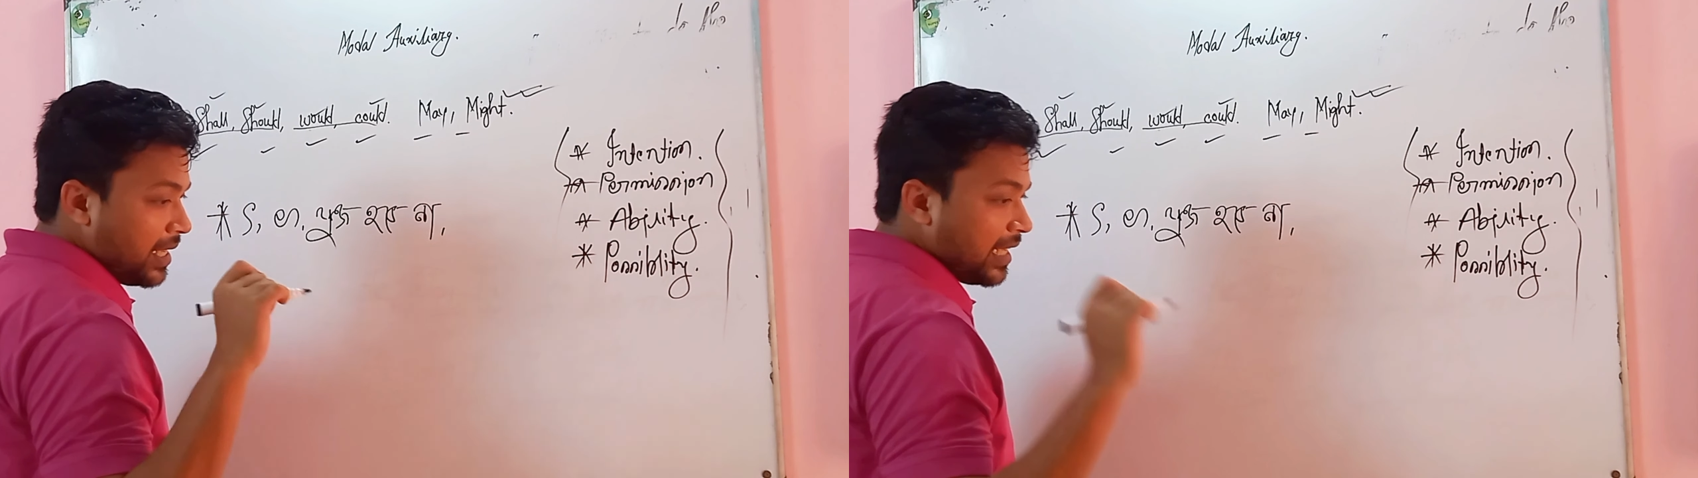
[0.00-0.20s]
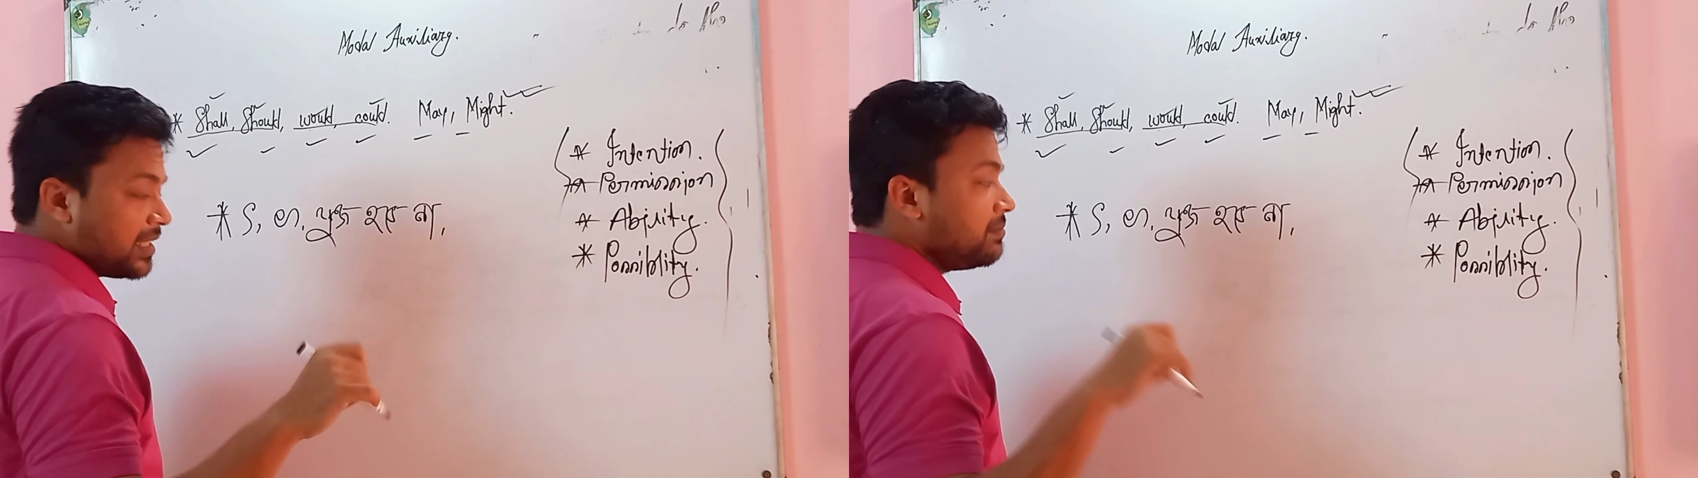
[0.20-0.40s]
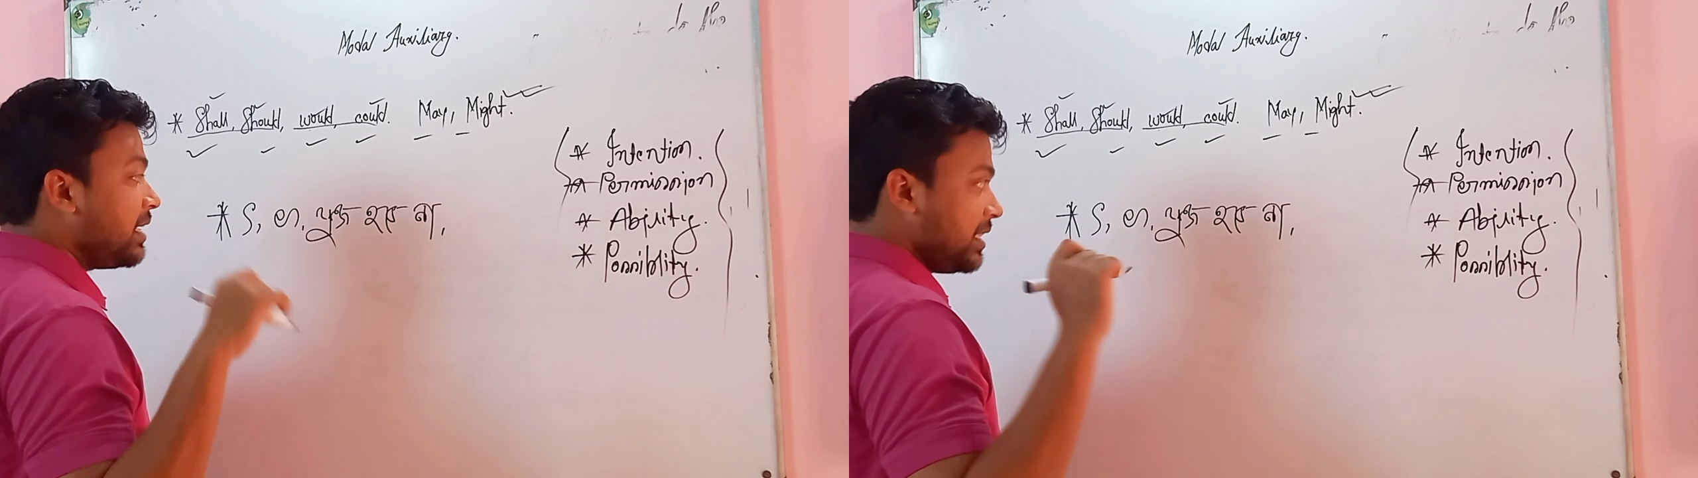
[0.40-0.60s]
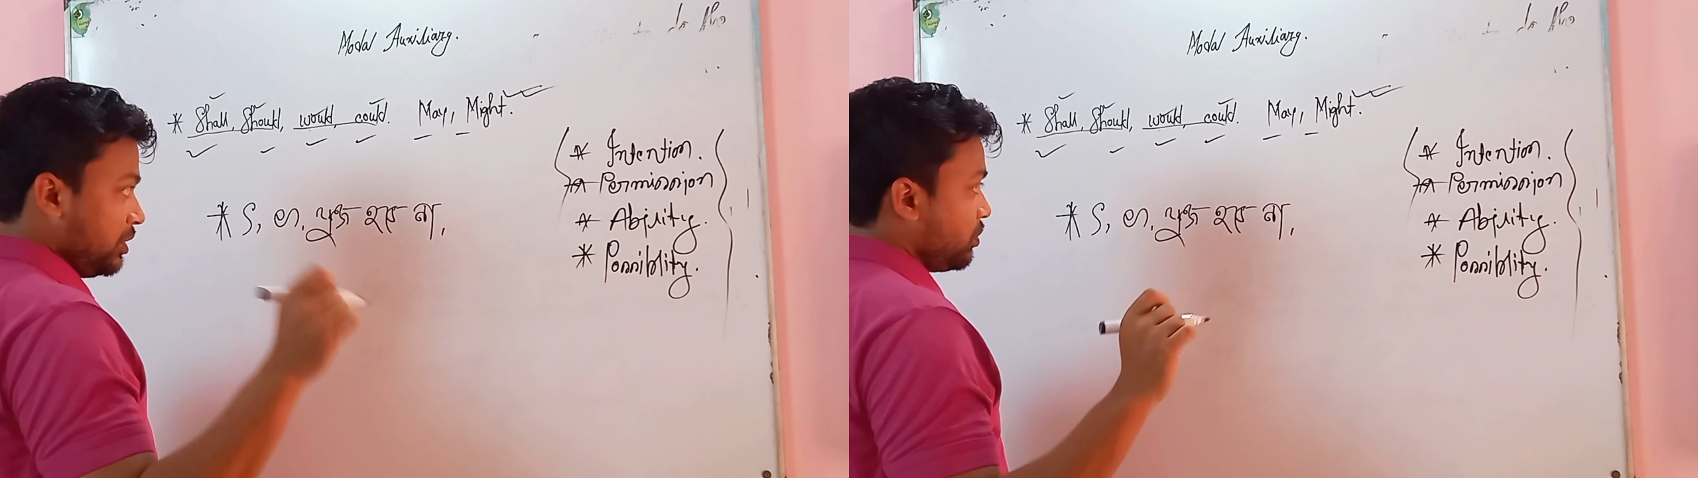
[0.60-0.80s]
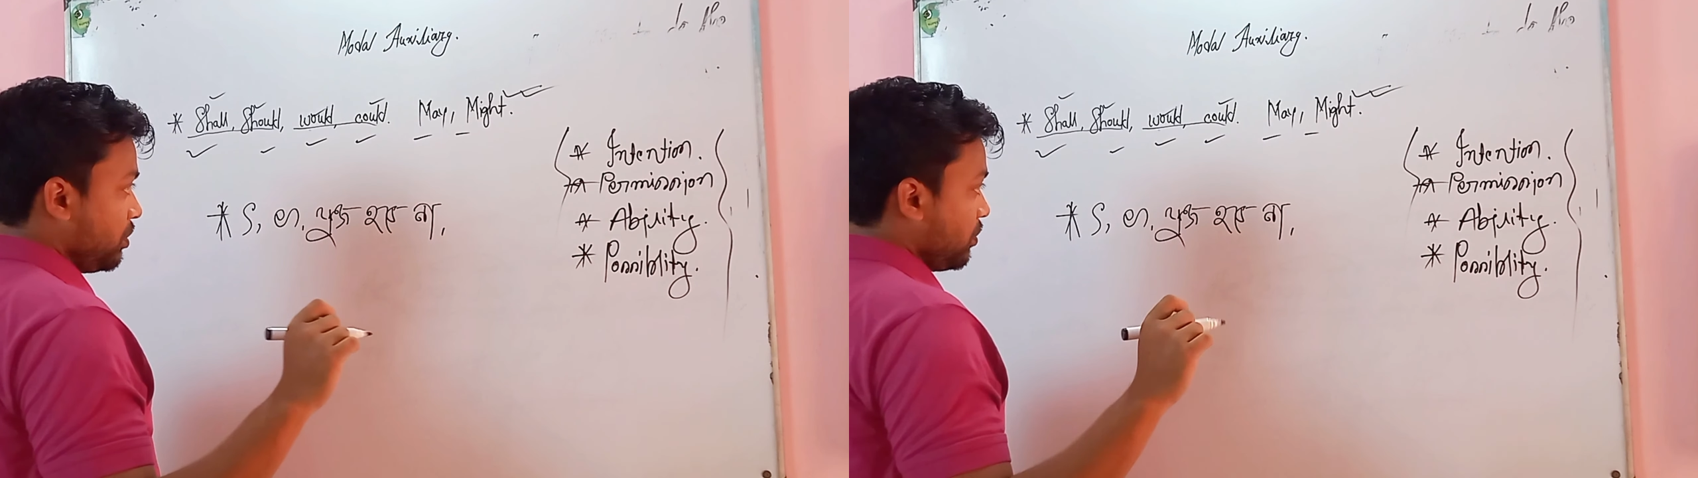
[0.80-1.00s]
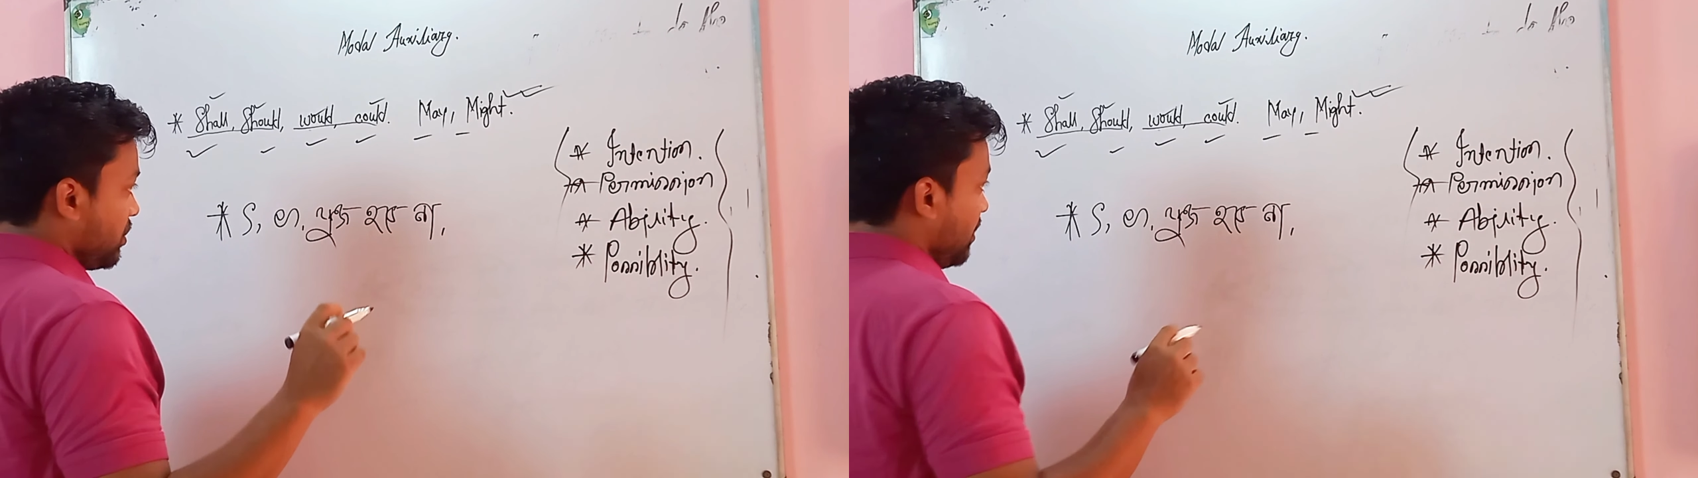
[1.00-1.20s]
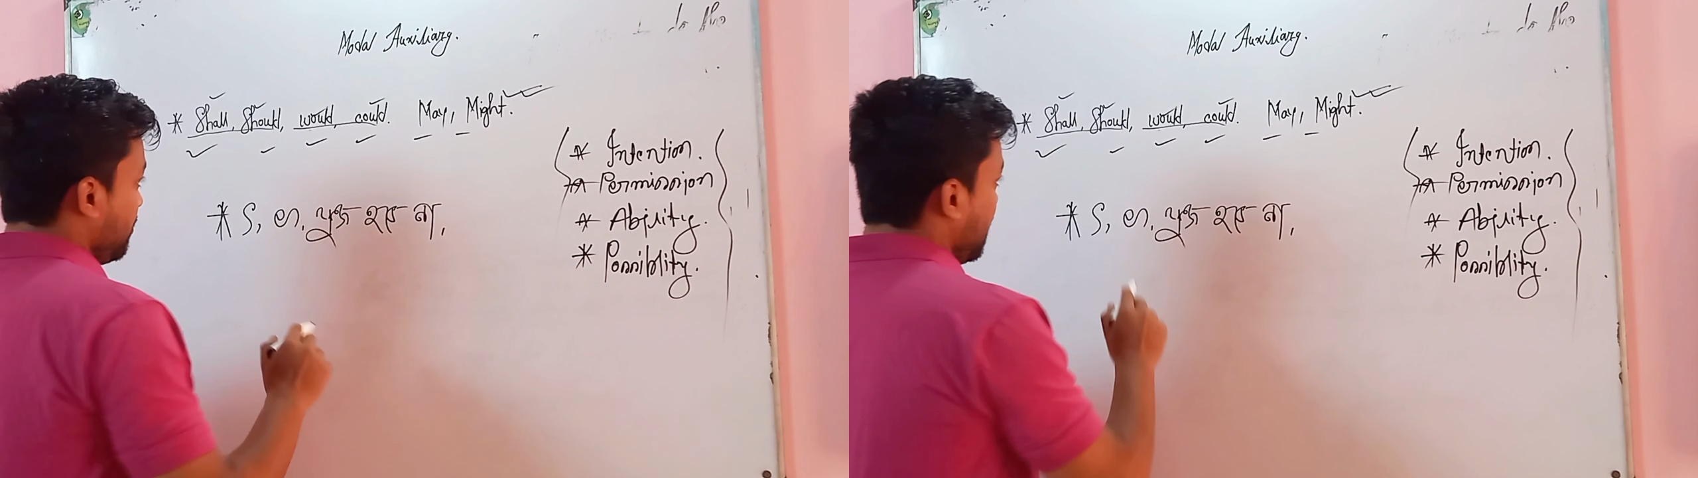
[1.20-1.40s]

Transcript: এস বাই এস যুক্ত করতাম